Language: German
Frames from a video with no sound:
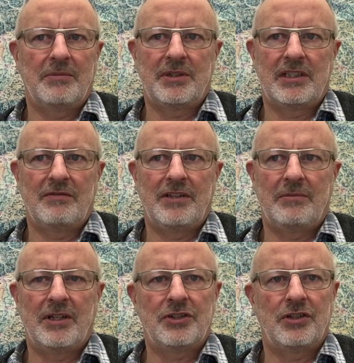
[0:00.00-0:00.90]
habe ich den
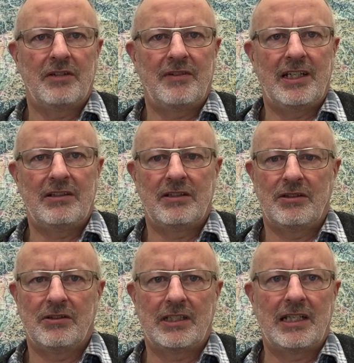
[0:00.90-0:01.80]
Film auch schon erwähnt
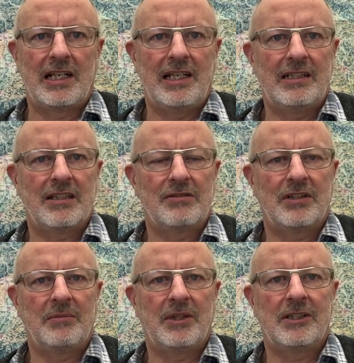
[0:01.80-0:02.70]
und dort einen Link dazu
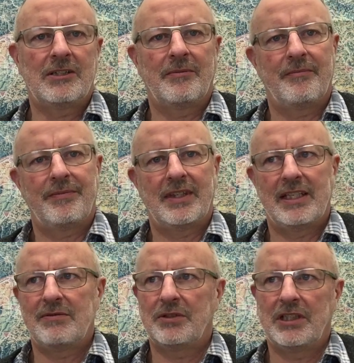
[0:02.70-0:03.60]
gemacht.
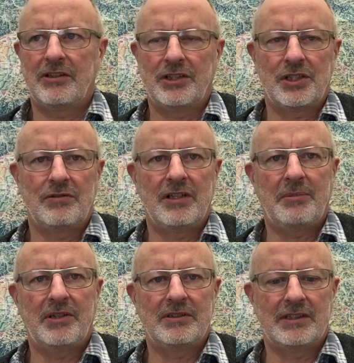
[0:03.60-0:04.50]
Jetzt wurde auch in der Schule
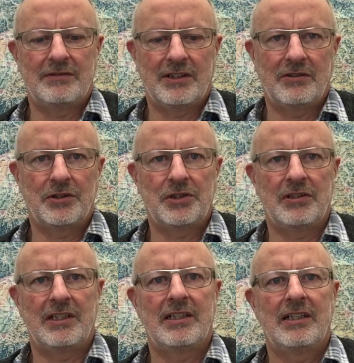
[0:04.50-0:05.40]
bei uns, in der
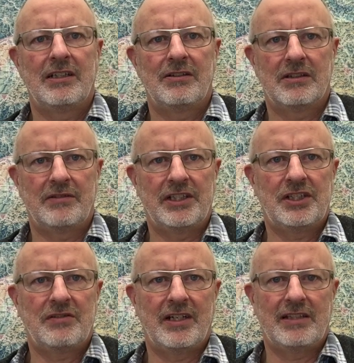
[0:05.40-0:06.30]
Fachhochschule
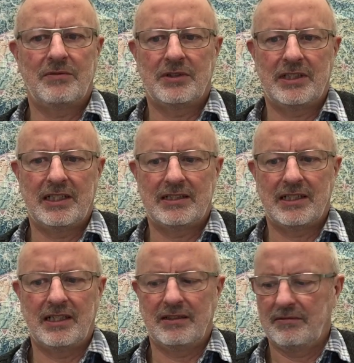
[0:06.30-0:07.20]
Nordwestschweiz, wurde
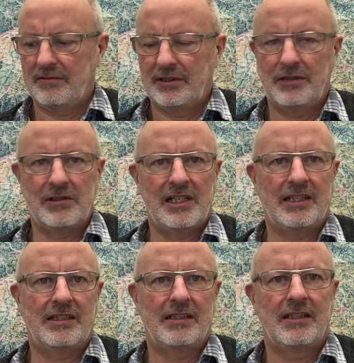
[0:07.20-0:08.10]
jetzt ein
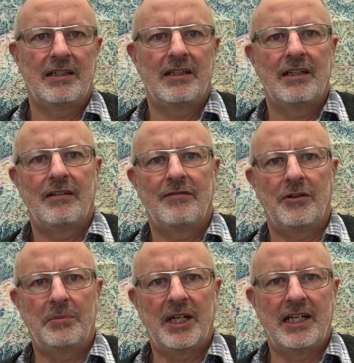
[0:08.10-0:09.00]
Newsletter
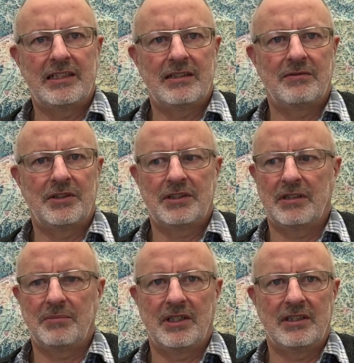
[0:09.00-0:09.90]
vorbereitet, wo ich
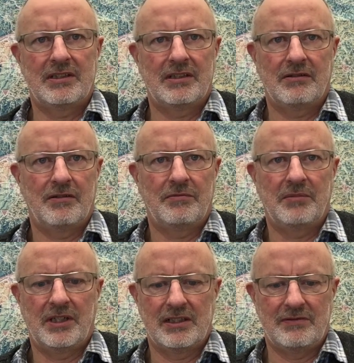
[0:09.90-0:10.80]
dann bald
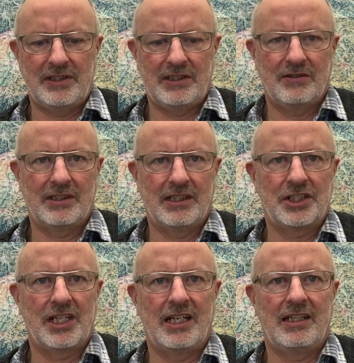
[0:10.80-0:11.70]
offenbar als Video dann
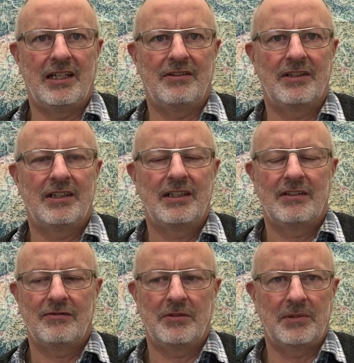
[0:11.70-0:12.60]
erscheine auch,
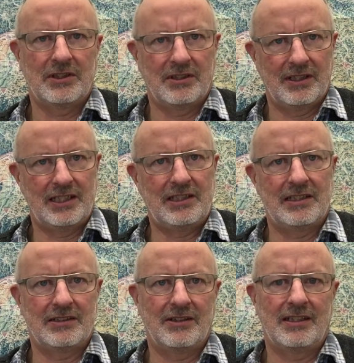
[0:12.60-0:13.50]
wo man so richtig
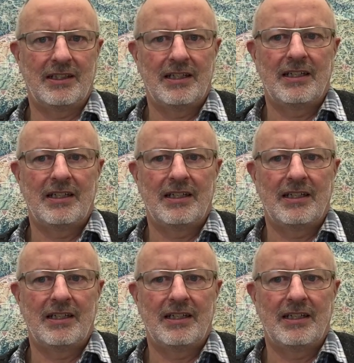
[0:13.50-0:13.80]
das an